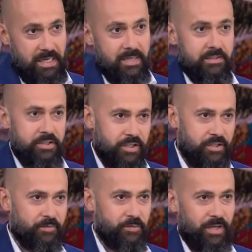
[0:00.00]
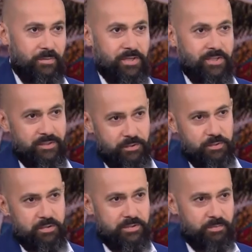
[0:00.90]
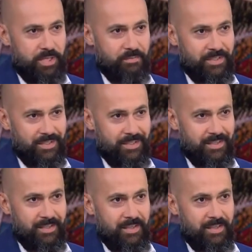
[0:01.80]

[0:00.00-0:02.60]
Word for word: Сейчас, в то время, когда сносят все памятники,